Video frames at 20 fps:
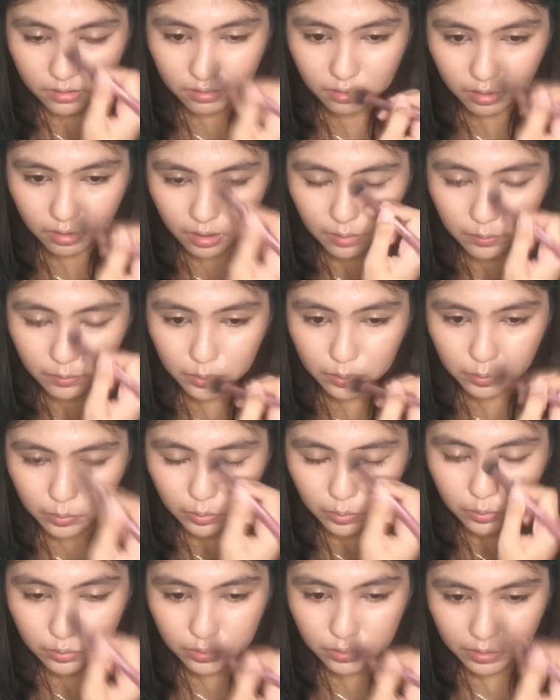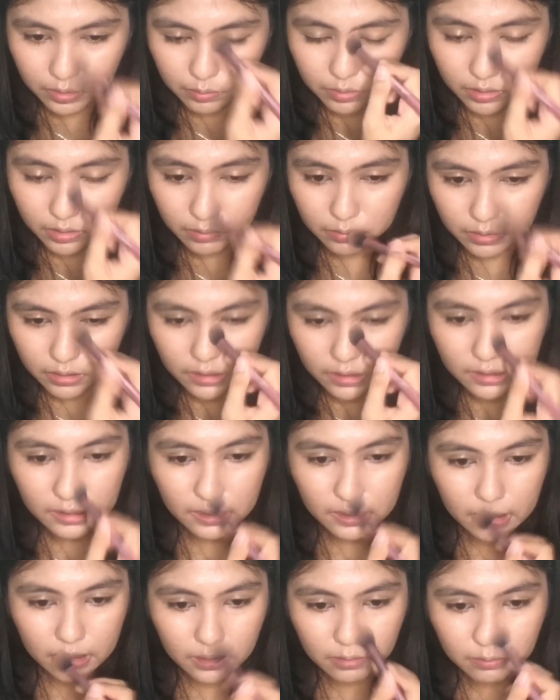ambil produknya benar-benar
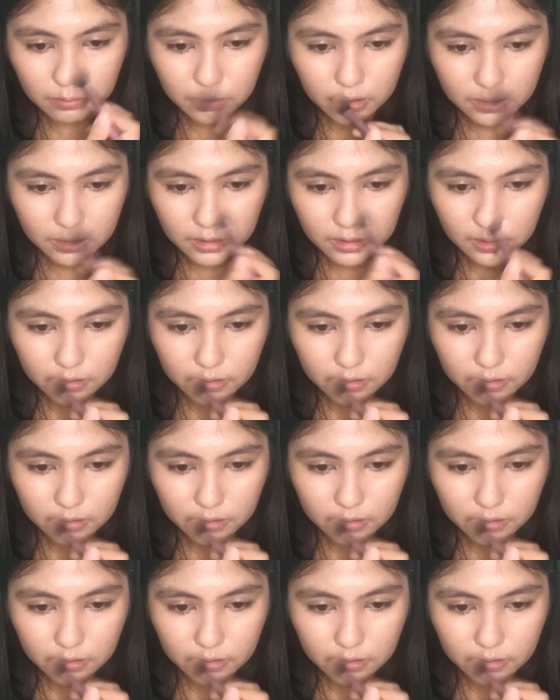dikit banget